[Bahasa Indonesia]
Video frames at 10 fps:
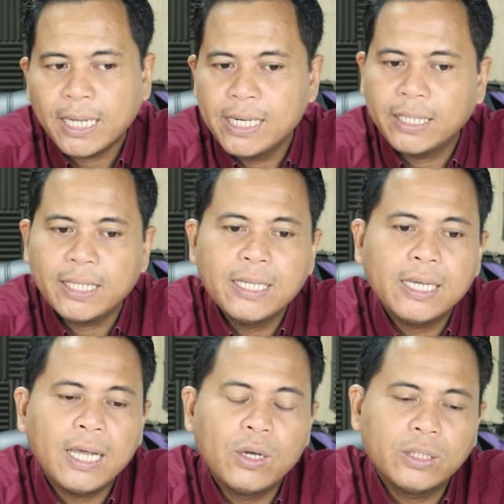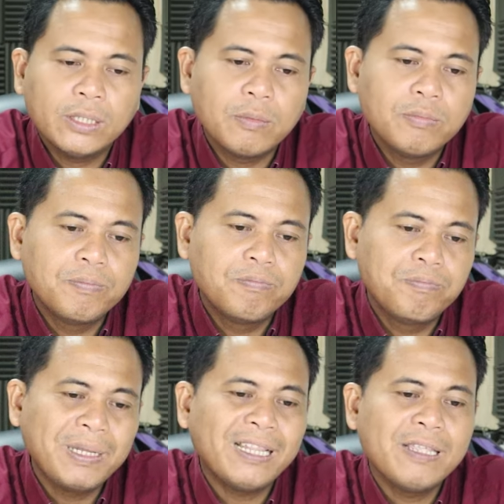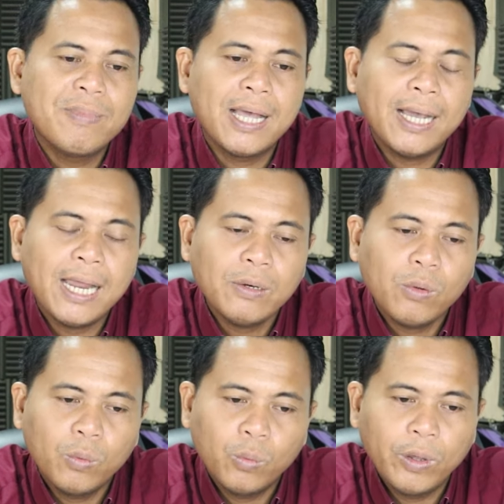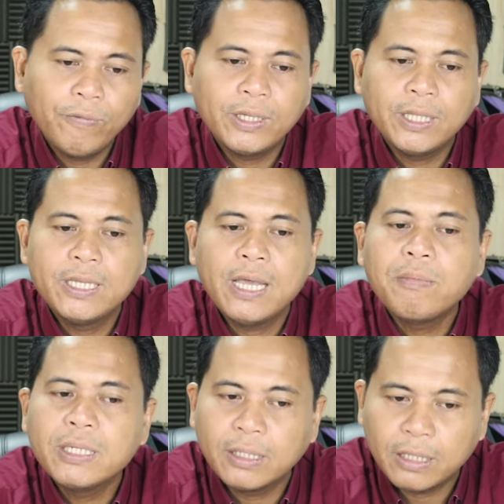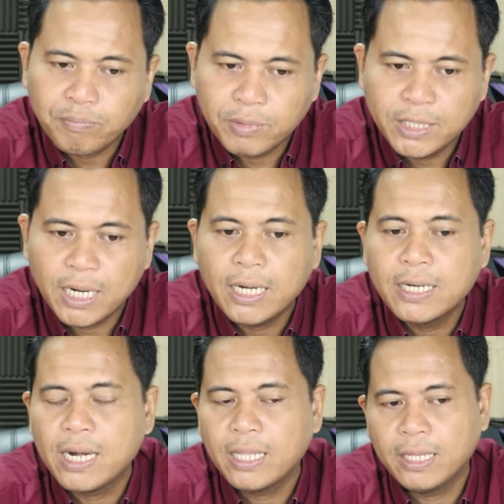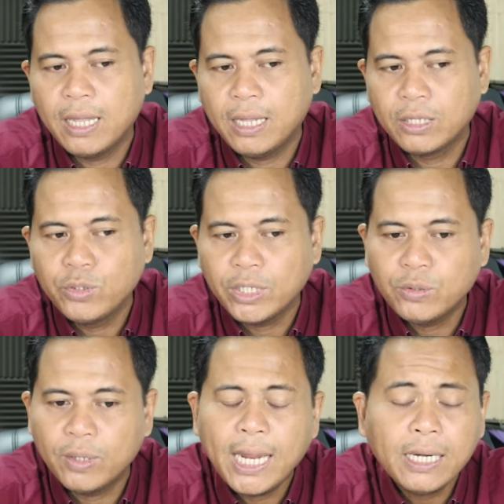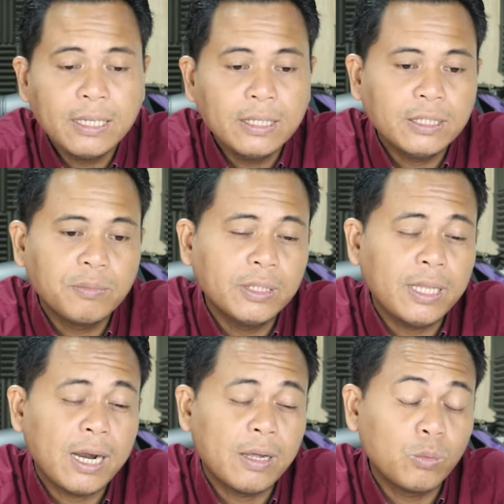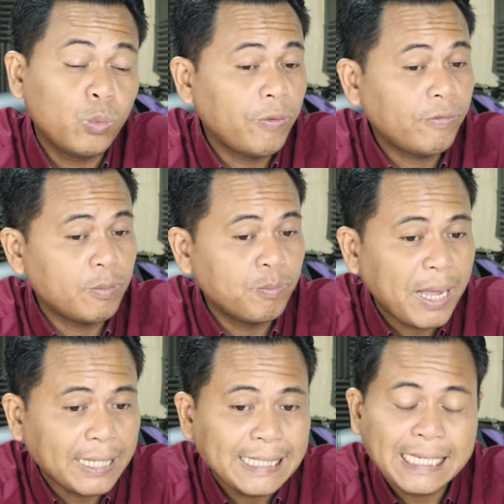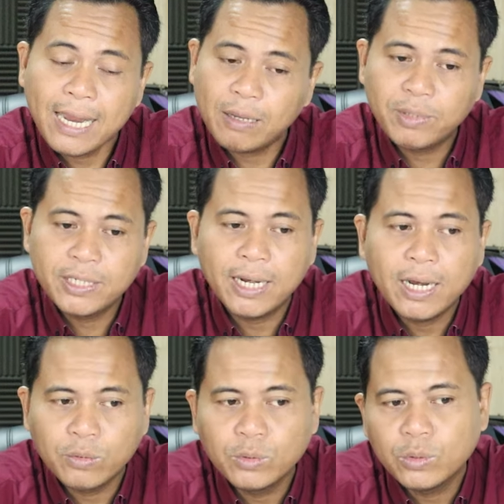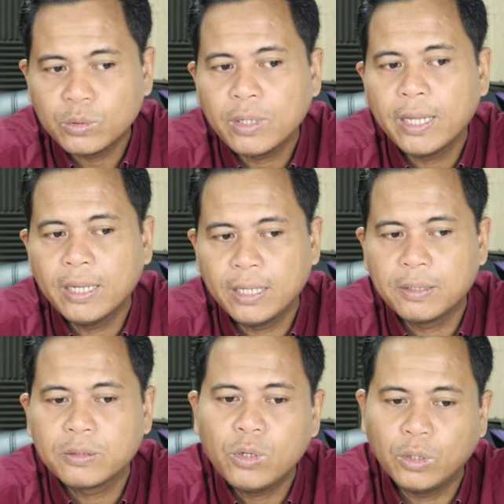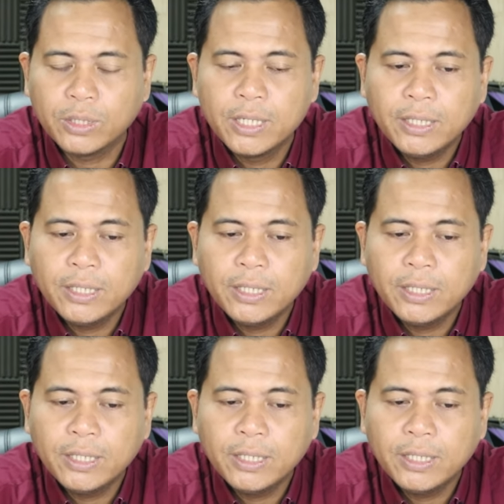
Kelihatannya kalau kita pertimbangkan wave ketiga masih tetap berjalan dari uh, eh, US dollar, sementara wave keempat sedang berjalan untuk uh, gold.